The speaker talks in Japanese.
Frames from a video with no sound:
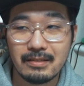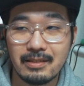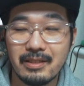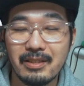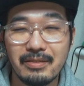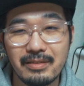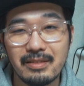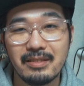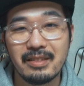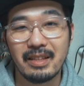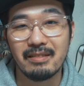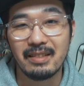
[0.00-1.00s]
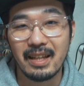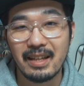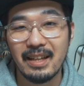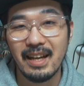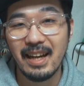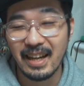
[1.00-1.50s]
口拭くっていう
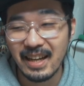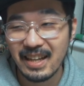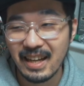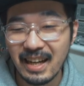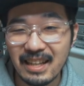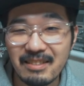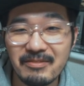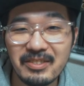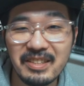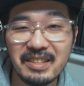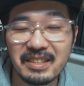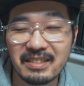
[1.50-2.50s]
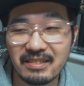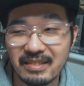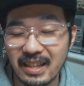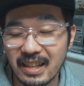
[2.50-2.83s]
はい。あれもいいですよ